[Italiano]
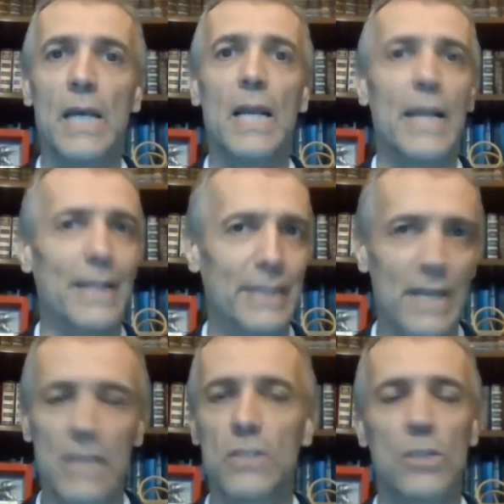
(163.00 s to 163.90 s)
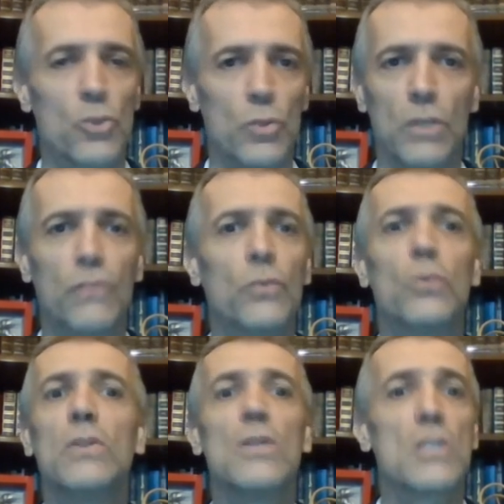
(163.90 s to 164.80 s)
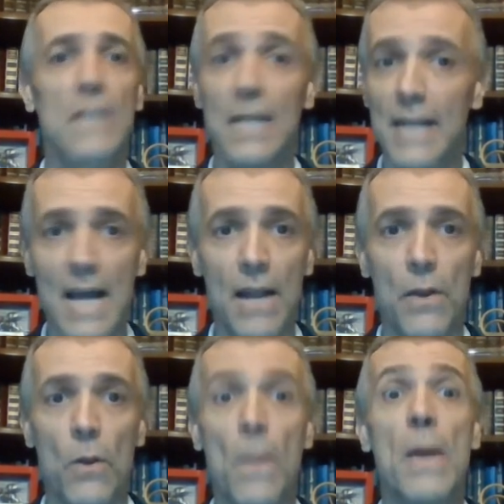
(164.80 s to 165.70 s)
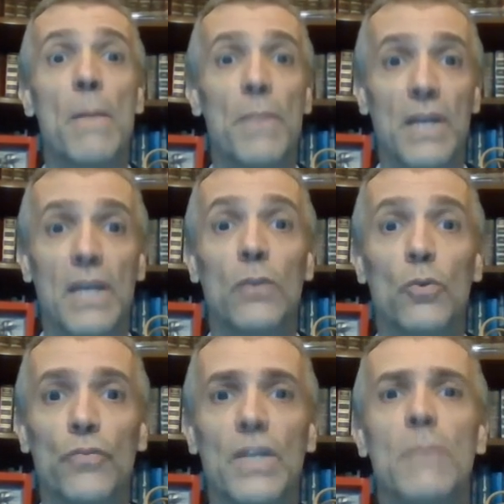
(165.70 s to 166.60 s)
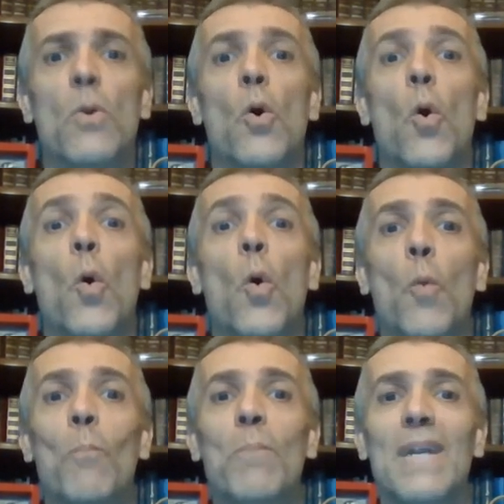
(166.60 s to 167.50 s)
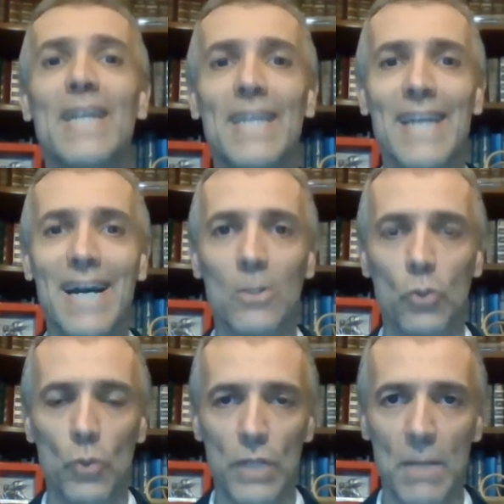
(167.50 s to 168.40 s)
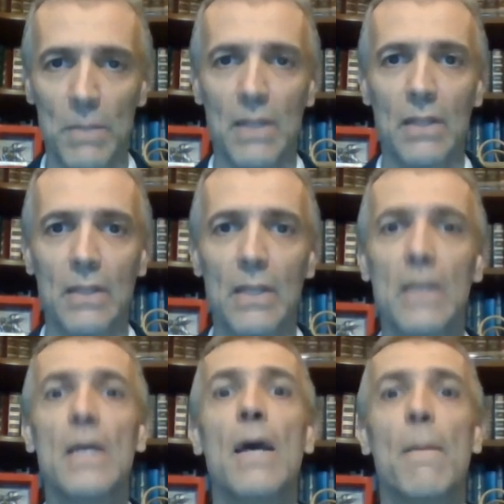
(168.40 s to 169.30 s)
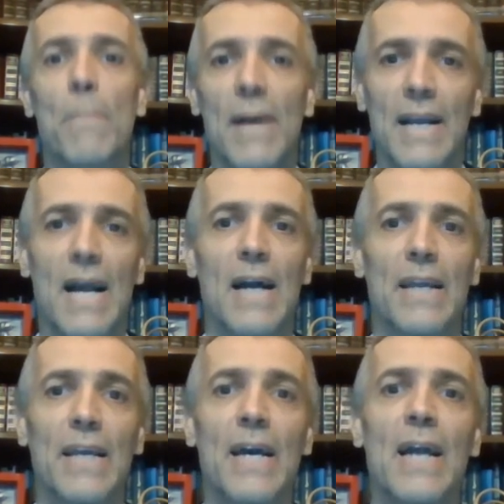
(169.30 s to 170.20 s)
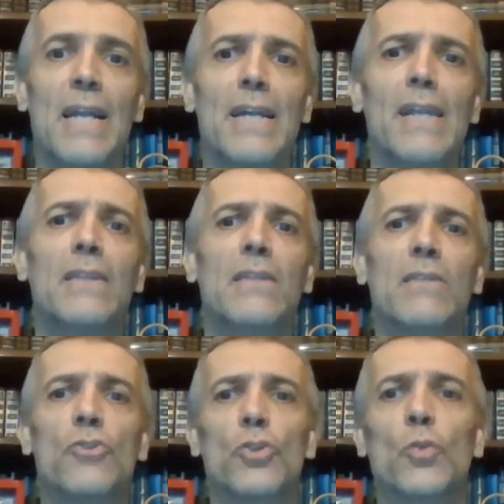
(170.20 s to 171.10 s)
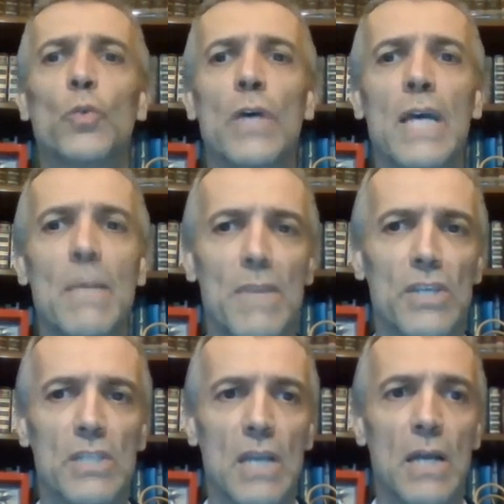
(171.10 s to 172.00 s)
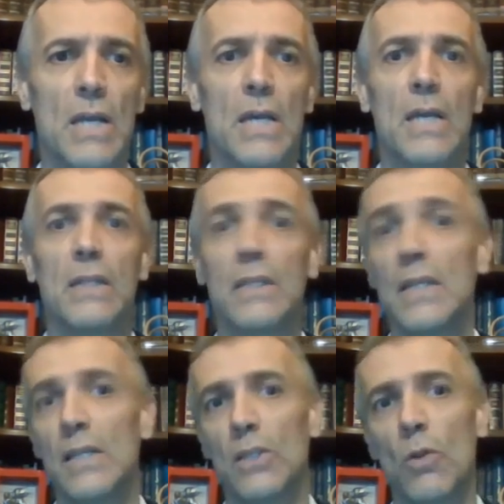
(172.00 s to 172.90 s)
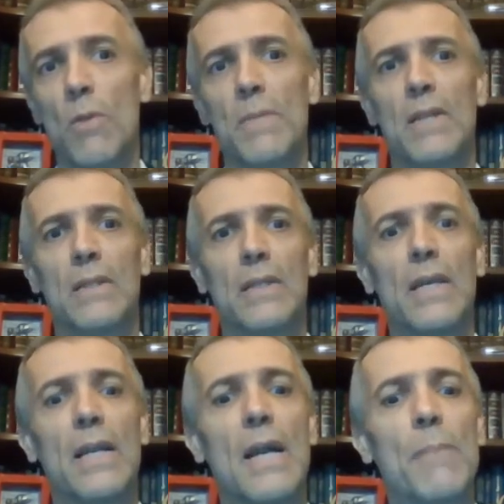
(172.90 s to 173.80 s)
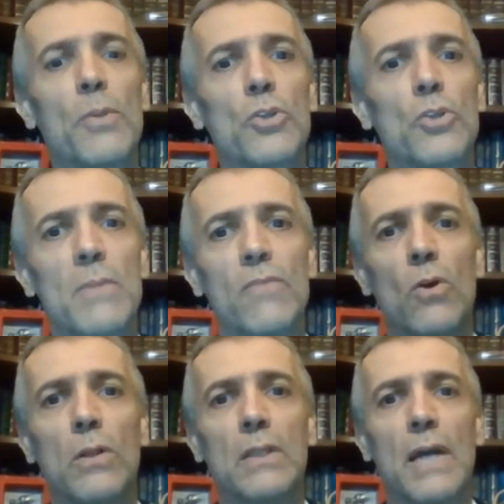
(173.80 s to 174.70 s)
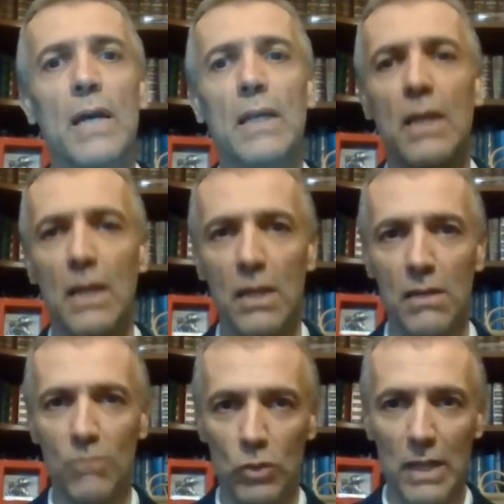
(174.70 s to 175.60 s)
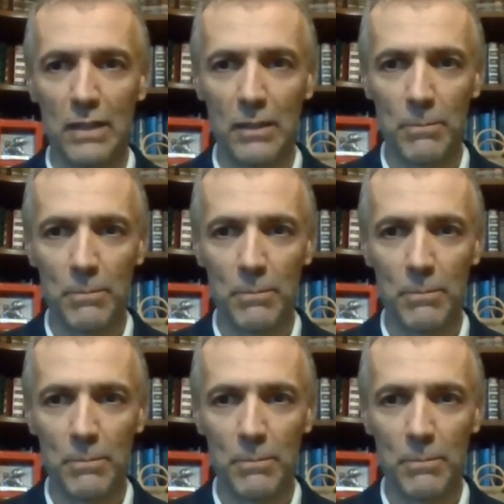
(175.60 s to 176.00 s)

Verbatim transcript: le tasse sui rifiuti saliranno perché dovremo obbligatoriamente pagare la relativa CO2 emessa. Tenetelo a mente la prossima volta che votate.